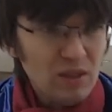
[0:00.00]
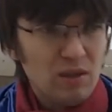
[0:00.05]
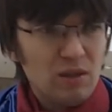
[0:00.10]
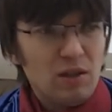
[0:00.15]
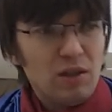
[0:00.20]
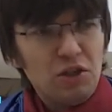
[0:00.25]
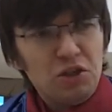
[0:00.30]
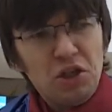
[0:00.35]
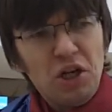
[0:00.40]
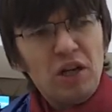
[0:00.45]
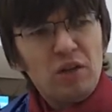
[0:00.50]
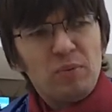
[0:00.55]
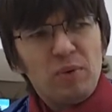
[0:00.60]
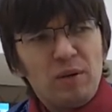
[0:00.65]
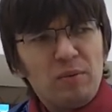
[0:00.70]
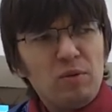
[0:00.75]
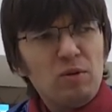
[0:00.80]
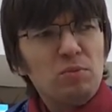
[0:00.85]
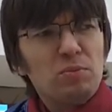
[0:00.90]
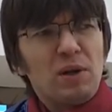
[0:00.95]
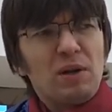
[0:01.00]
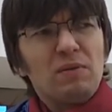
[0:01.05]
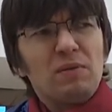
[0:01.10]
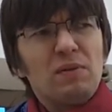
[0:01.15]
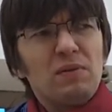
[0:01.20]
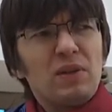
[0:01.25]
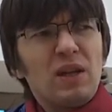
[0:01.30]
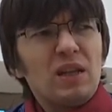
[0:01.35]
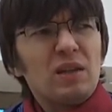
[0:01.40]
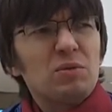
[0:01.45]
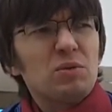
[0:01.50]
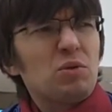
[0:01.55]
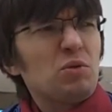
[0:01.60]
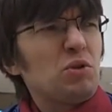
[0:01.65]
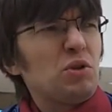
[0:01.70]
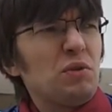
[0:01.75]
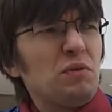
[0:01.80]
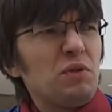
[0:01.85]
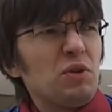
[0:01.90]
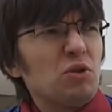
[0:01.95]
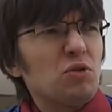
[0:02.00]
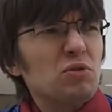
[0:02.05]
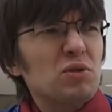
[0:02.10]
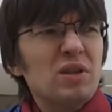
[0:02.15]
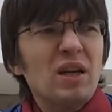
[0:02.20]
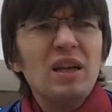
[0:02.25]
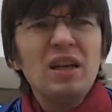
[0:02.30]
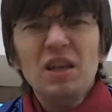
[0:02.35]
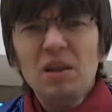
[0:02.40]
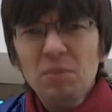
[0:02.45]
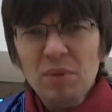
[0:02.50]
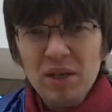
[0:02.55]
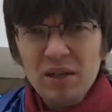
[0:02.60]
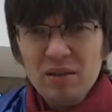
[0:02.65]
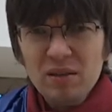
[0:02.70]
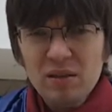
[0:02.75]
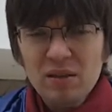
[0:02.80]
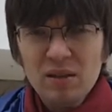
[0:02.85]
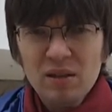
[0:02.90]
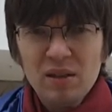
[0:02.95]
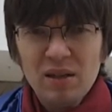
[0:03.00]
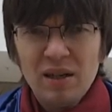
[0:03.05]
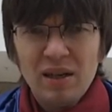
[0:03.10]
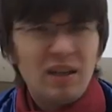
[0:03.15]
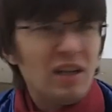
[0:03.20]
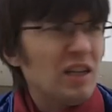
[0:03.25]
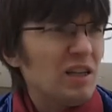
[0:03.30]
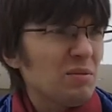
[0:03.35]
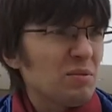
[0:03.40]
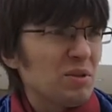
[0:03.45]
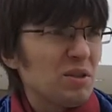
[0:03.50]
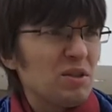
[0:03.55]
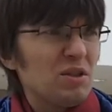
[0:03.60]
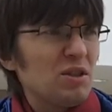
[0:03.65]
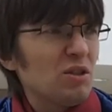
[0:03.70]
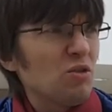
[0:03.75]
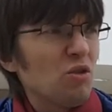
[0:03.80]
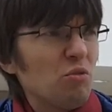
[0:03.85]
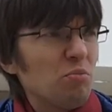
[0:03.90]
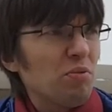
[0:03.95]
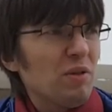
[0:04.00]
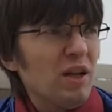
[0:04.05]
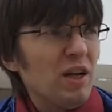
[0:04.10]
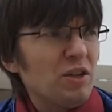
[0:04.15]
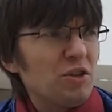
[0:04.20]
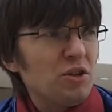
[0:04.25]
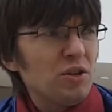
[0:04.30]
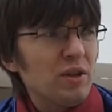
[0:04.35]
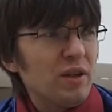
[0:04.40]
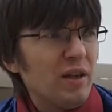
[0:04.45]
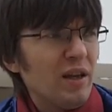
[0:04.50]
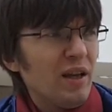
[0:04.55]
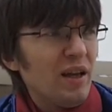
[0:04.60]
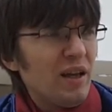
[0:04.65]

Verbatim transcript: решает проблему, правда, в данном случае в Иерусалиме, рядом со стеной плача,